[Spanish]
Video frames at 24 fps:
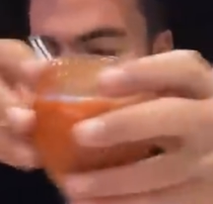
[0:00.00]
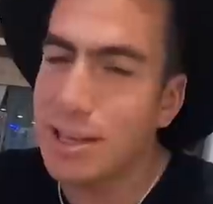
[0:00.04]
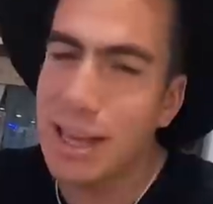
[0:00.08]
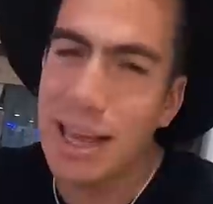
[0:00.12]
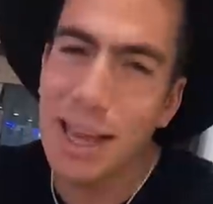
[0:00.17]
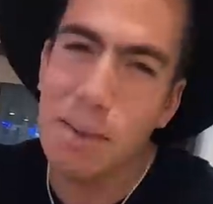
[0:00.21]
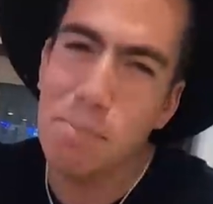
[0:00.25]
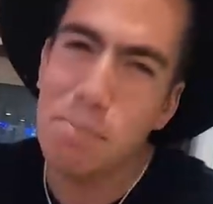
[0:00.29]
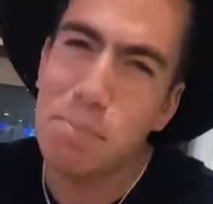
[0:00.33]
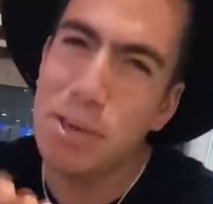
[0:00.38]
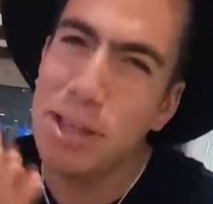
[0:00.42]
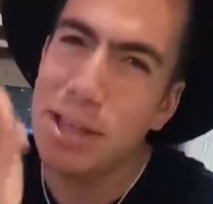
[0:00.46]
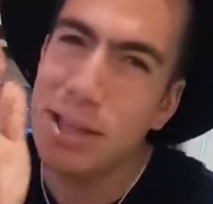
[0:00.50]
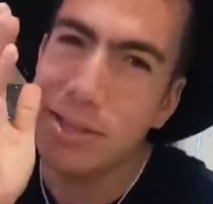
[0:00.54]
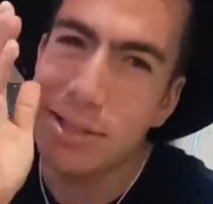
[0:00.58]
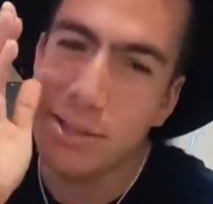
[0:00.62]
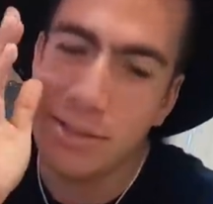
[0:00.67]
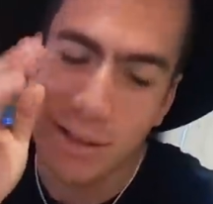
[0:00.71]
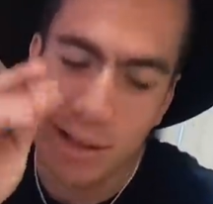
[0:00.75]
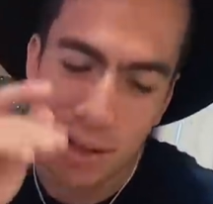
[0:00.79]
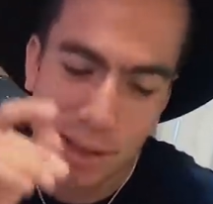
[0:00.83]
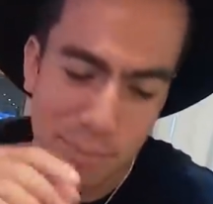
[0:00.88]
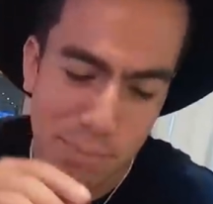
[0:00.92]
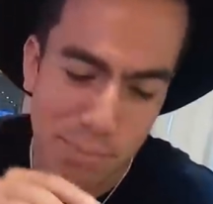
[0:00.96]
O pides
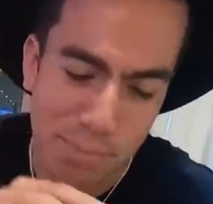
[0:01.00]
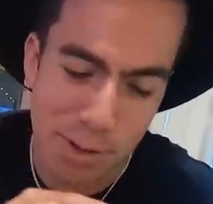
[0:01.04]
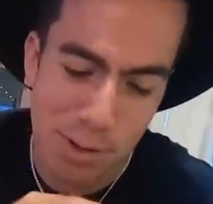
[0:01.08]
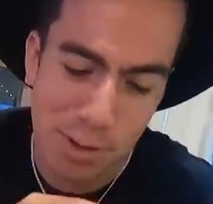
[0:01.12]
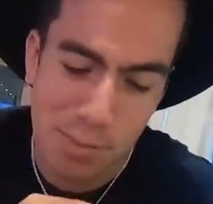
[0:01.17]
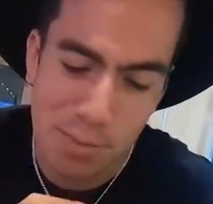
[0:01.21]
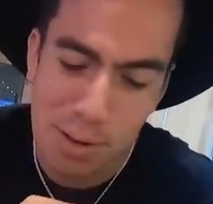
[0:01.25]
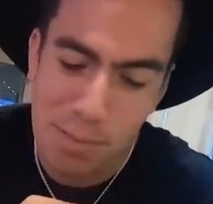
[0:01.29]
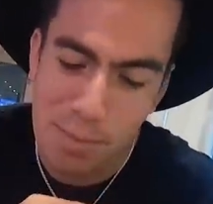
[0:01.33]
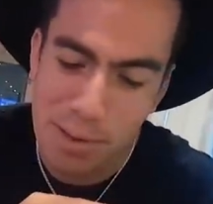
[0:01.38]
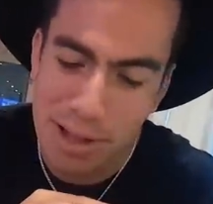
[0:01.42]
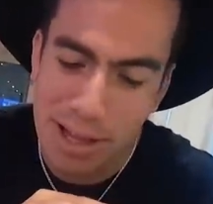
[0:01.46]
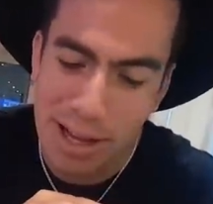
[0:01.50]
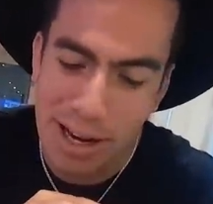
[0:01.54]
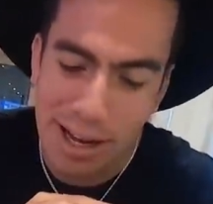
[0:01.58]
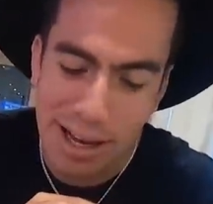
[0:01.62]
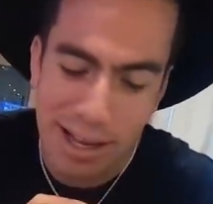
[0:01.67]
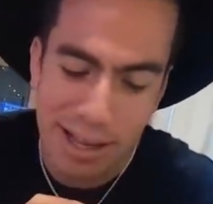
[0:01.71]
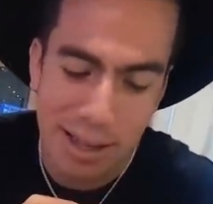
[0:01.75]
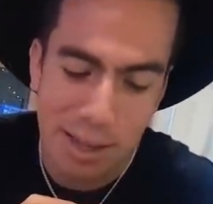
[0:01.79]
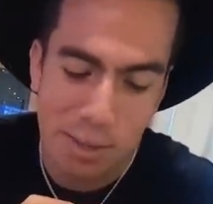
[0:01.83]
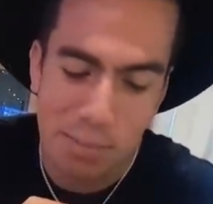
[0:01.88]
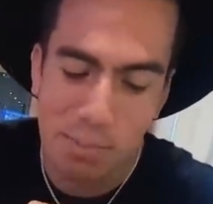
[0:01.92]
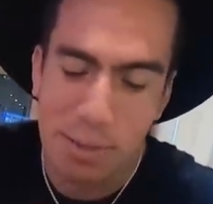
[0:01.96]
lo que normalmente la
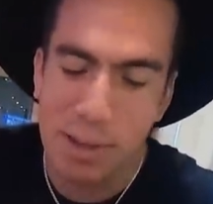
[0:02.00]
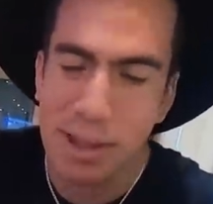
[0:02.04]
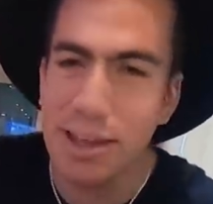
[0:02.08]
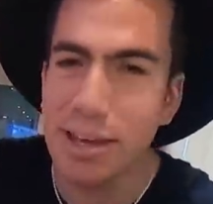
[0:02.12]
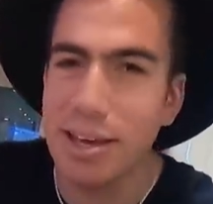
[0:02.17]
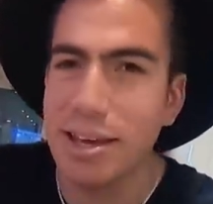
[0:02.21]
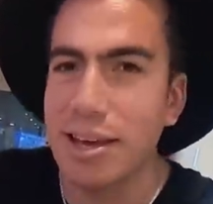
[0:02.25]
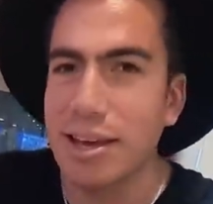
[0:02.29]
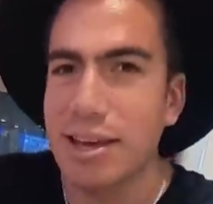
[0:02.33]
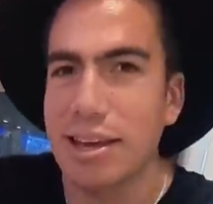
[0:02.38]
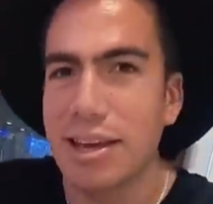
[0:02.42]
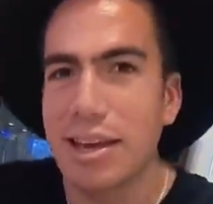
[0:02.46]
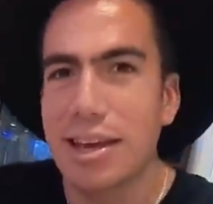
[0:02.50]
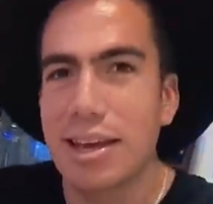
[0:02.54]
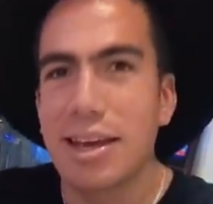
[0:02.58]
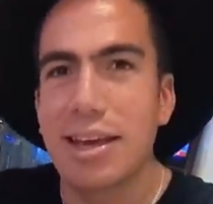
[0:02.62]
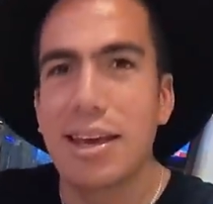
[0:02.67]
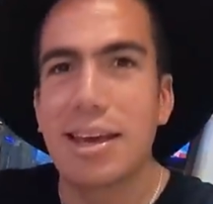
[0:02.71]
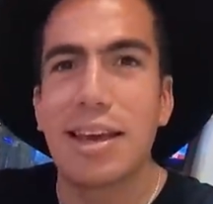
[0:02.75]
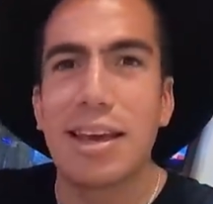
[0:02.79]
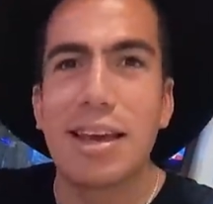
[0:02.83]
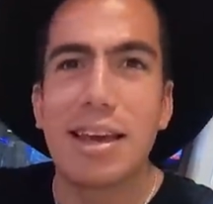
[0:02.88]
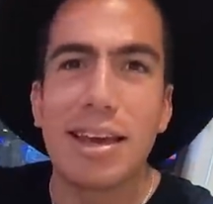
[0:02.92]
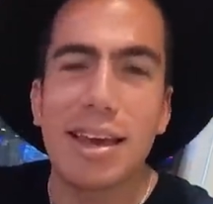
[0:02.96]
gente pide, que,
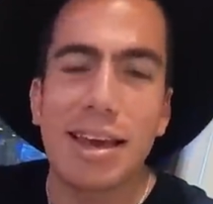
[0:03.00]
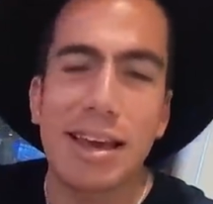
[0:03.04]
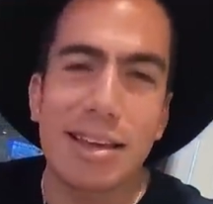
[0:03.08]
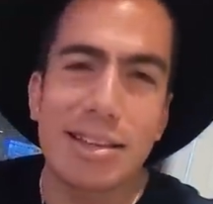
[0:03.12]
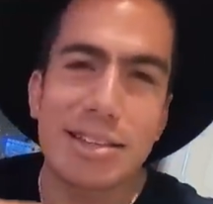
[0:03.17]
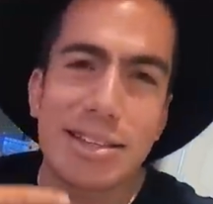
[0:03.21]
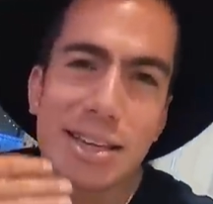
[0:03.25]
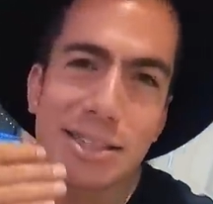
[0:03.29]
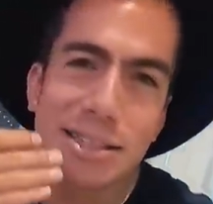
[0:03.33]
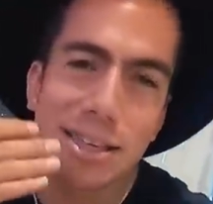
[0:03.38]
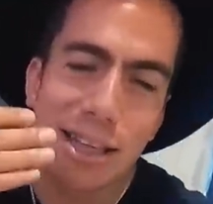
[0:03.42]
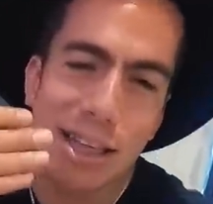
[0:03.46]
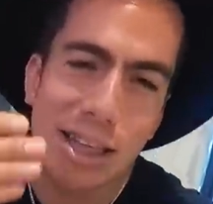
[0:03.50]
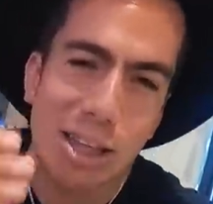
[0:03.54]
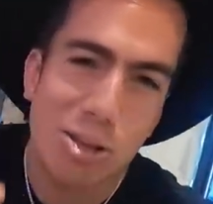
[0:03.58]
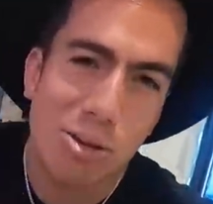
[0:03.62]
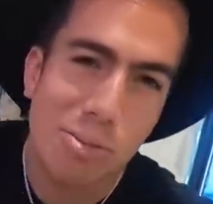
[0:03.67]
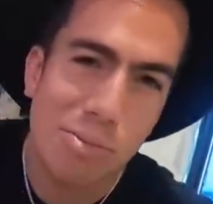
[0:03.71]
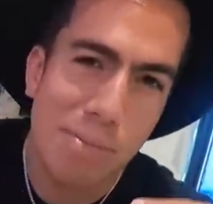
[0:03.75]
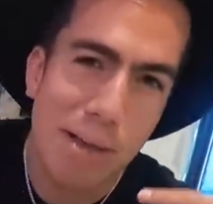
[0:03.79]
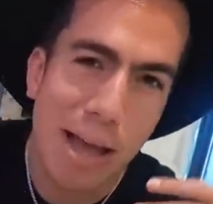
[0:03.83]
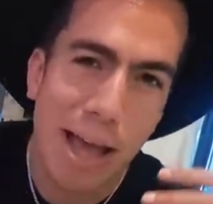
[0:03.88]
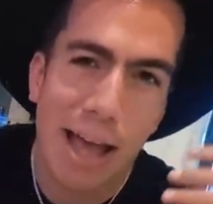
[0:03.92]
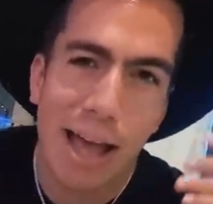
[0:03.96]
que salsa de
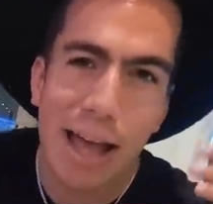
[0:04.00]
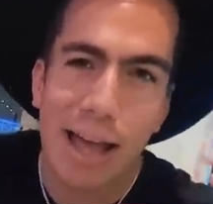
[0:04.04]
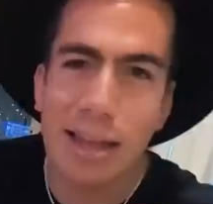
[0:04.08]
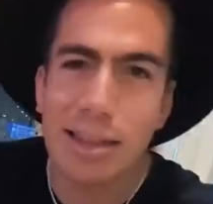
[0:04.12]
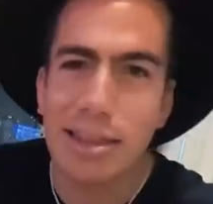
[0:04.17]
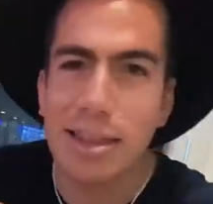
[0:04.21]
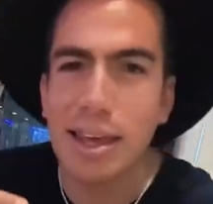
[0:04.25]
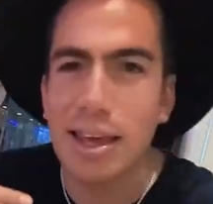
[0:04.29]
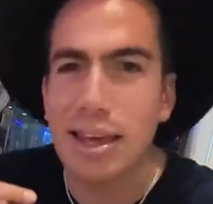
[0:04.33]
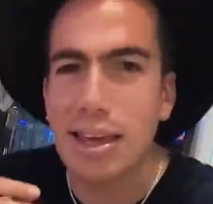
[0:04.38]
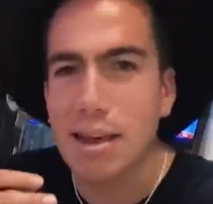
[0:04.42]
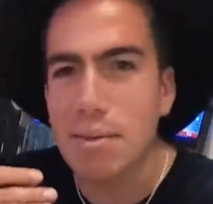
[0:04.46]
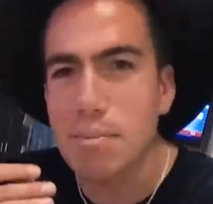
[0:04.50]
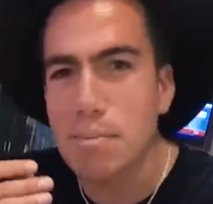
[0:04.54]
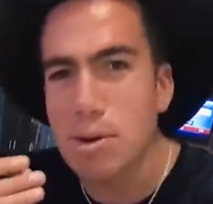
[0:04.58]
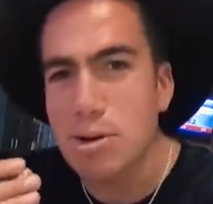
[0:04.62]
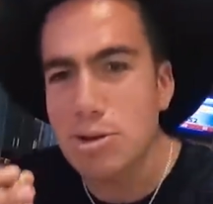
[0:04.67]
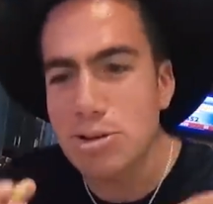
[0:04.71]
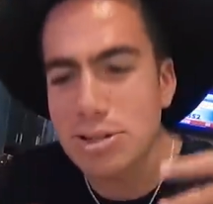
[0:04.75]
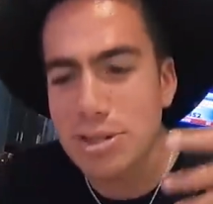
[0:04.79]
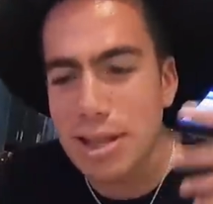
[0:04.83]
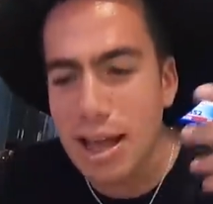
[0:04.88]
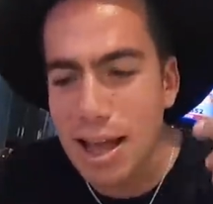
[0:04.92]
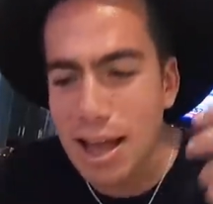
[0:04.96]
tomate, que
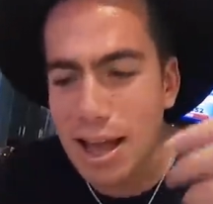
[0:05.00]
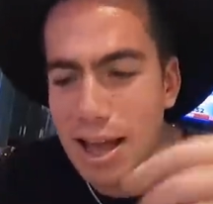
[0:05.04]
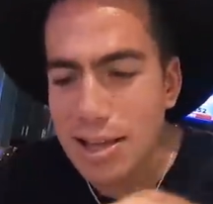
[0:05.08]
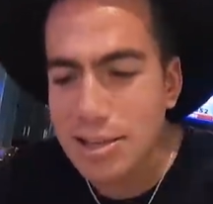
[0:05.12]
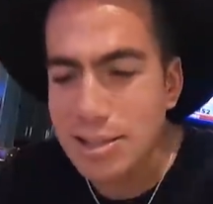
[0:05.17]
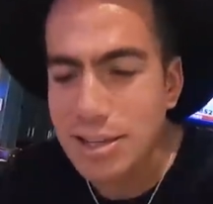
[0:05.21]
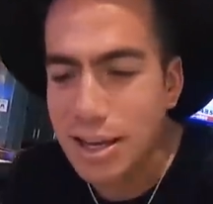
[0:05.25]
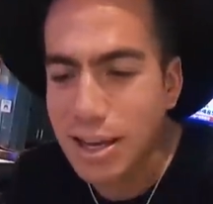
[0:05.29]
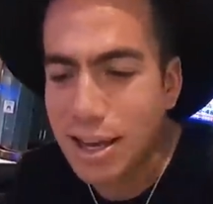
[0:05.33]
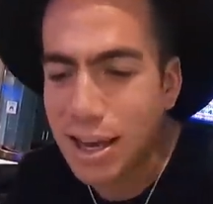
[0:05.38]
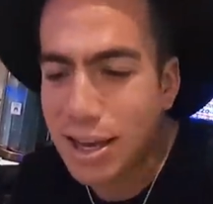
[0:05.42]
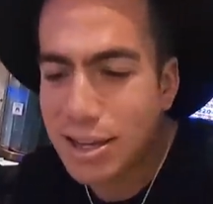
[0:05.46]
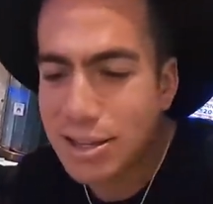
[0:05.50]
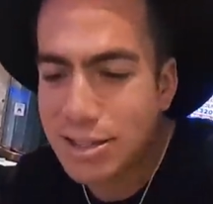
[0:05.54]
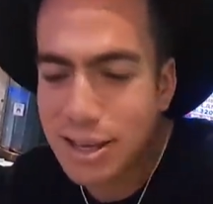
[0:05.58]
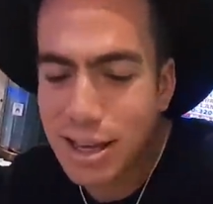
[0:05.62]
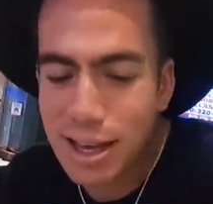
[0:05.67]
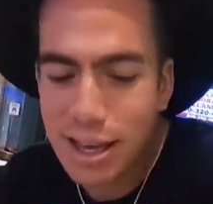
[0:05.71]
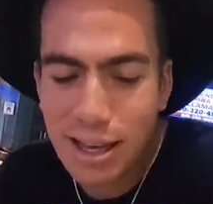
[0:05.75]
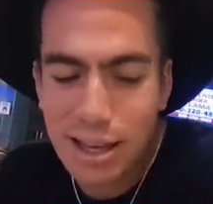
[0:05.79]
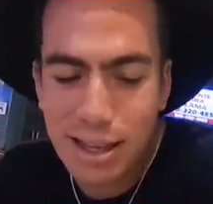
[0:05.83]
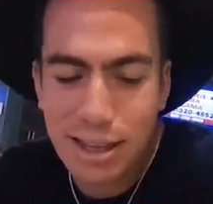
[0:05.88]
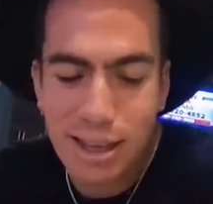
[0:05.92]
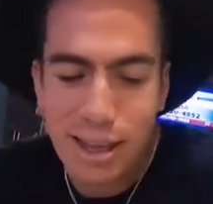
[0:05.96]
mostaza, que
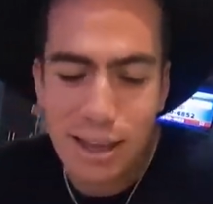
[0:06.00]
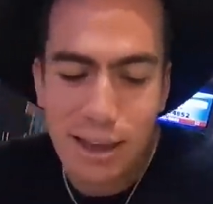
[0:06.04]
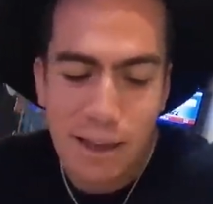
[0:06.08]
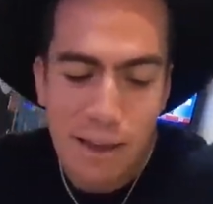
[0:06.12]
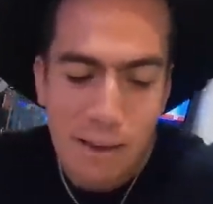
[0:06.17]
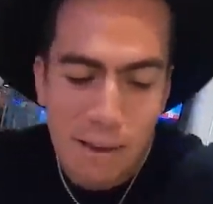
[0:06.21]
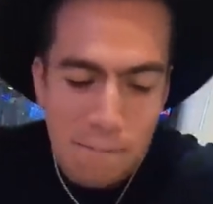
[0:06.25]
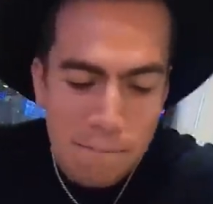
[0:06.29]
aceite.